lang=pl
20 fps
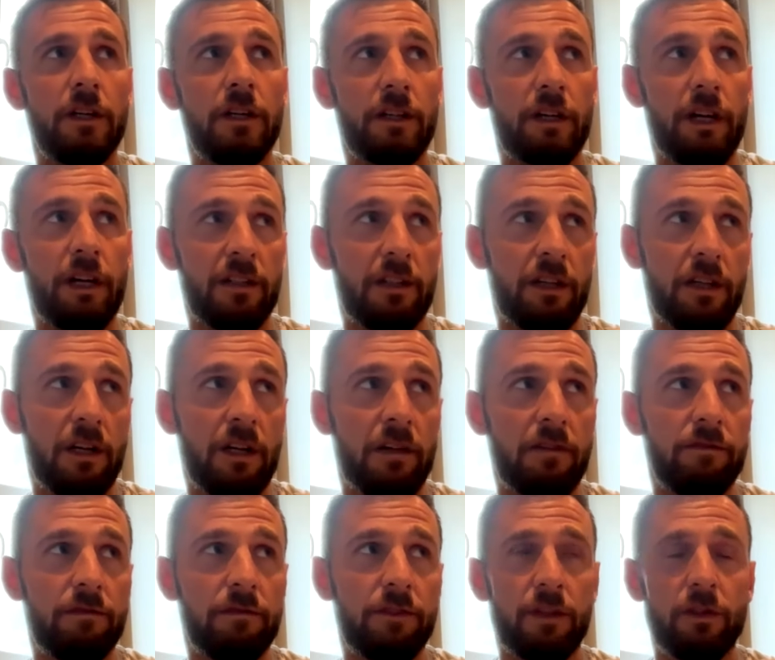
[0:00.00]
Kadra,
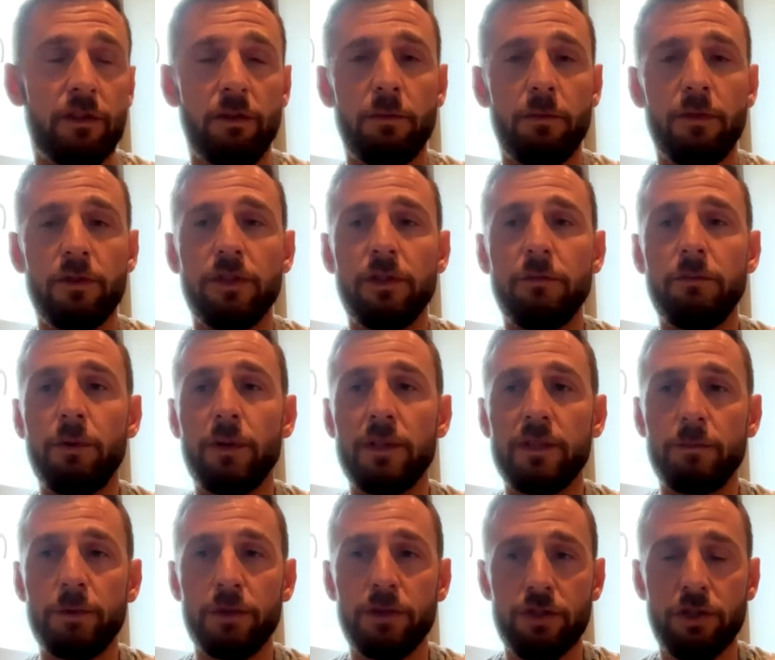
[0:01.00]
wiadomo, nie była
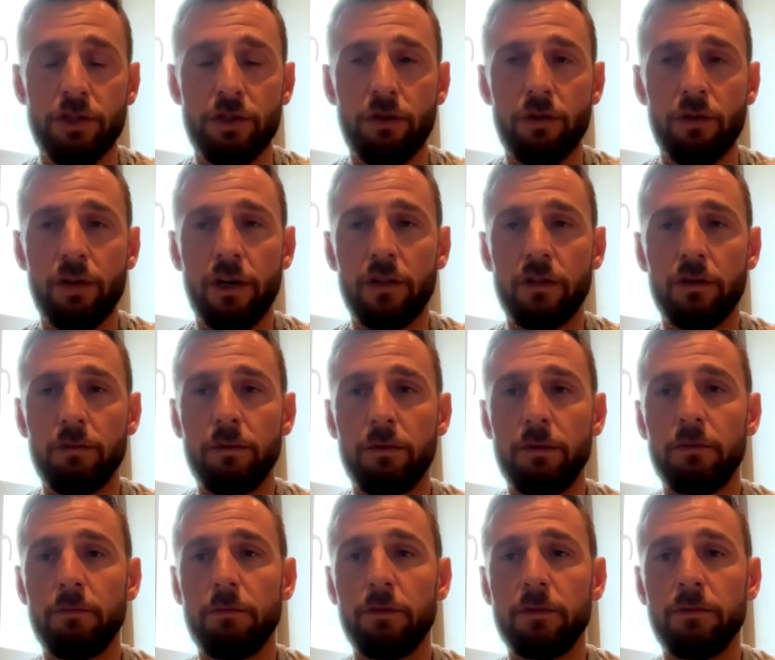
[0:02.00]
zbyt szeroka, no
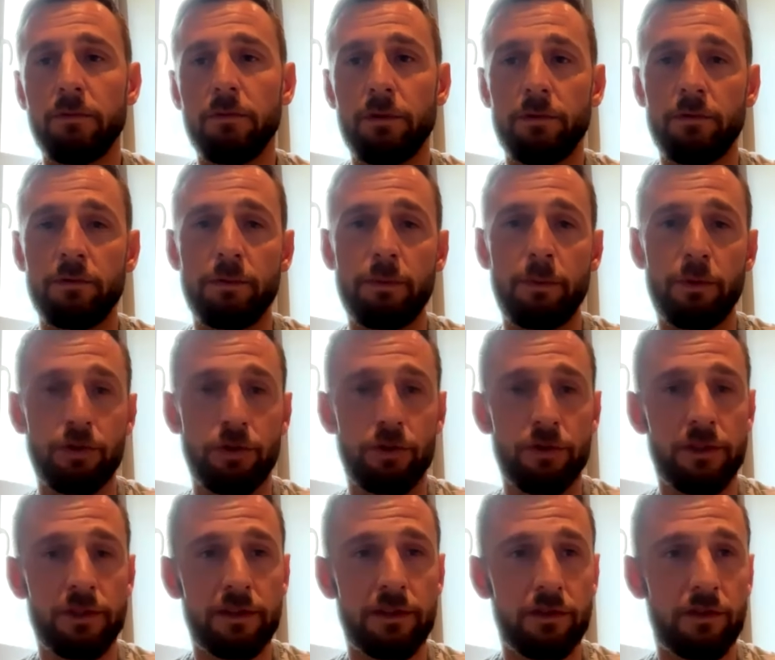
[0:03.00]
bo, bo, bo
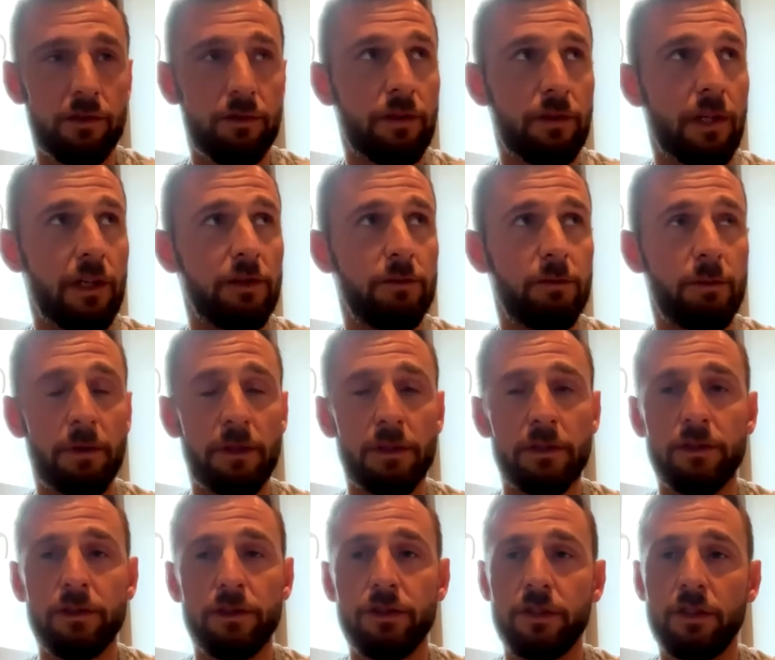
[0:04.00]
początek sezonu graliśmy
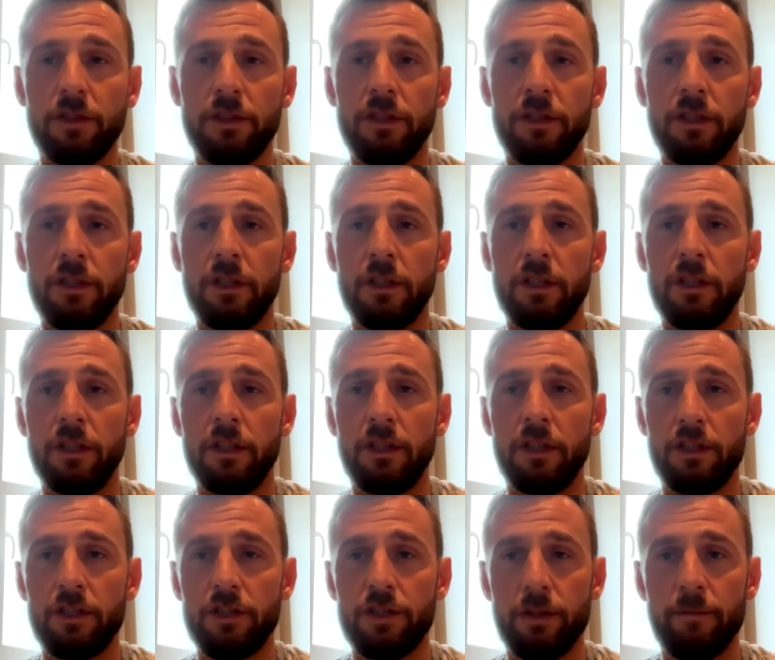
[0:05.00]
praktycznie
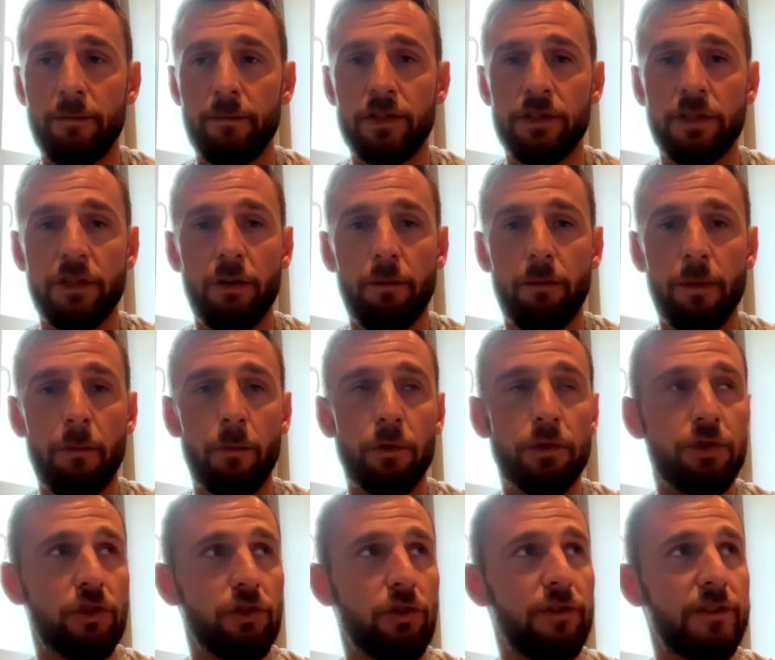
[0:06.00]
trzema, czteroma
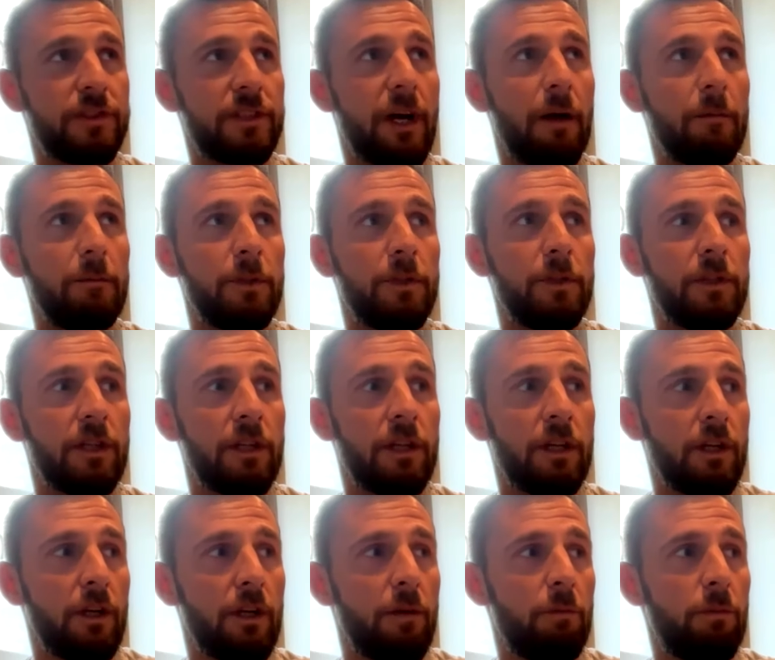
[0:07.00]
młodzieżowcami
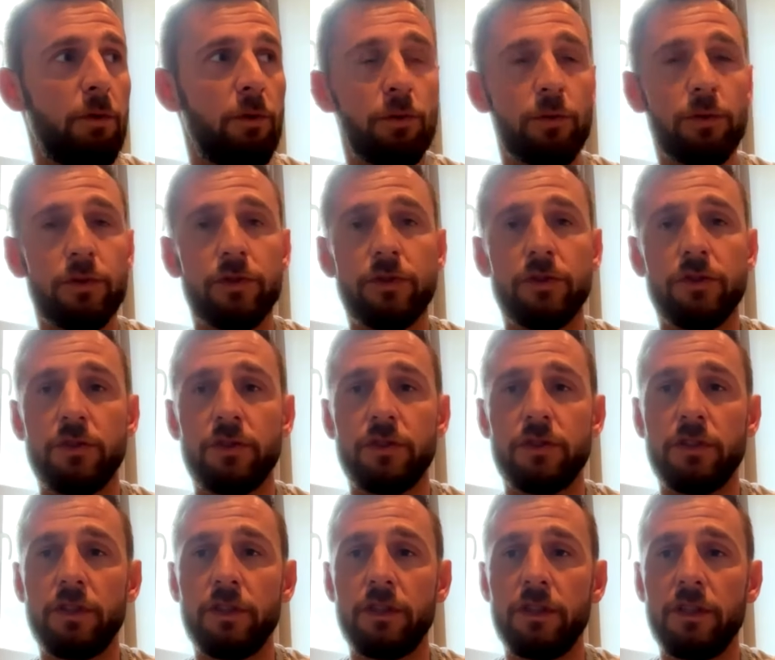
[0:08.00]
plus
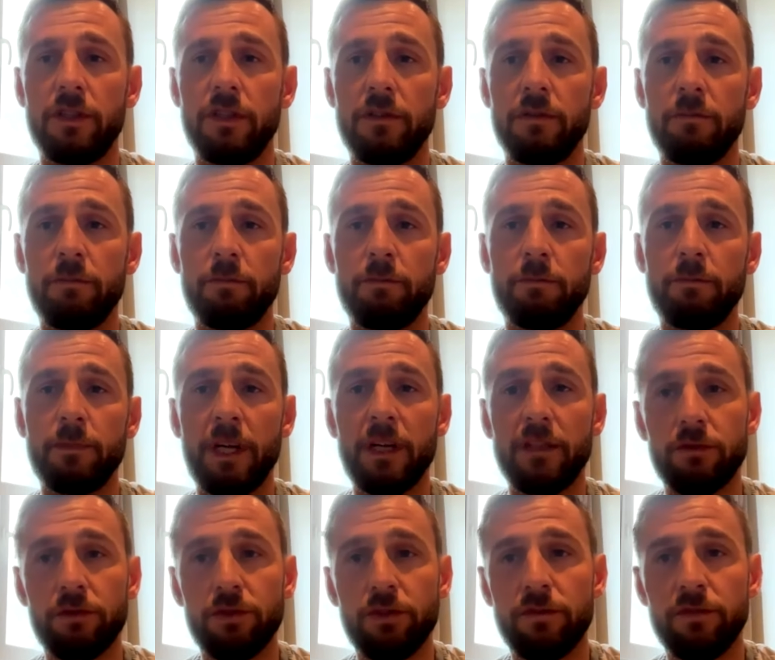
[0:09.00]
y,
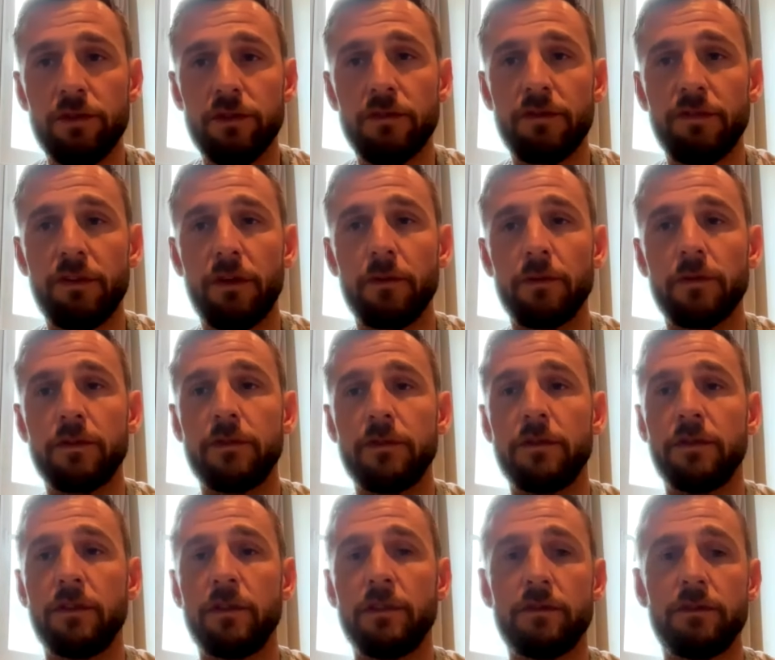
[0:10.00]
miasto się wycofało
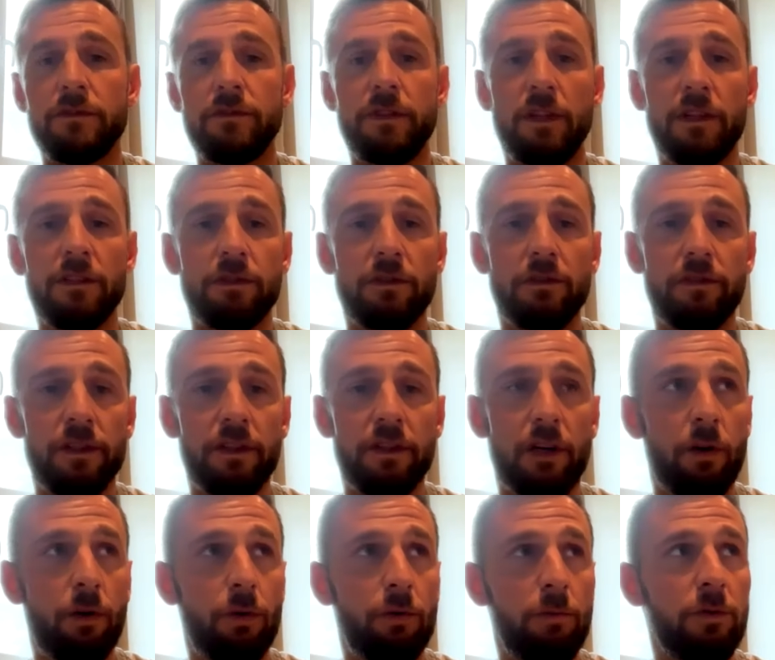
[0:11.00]
ze sfinansowania
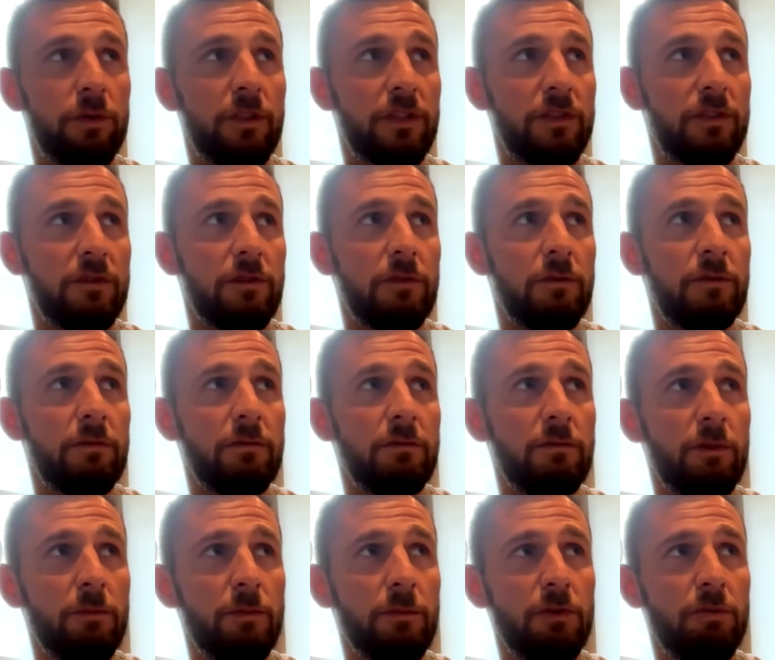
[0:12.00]
klubu, także no,
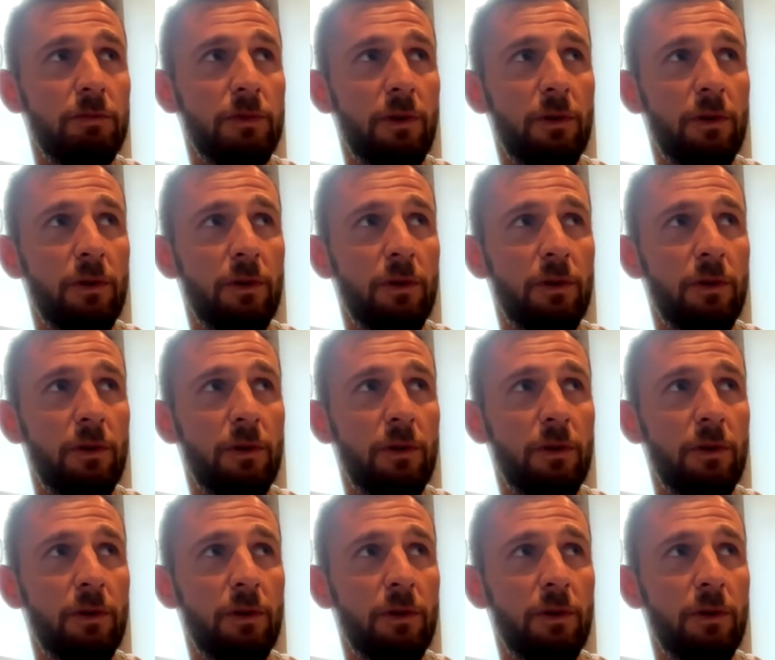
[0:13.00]
no mieliśmy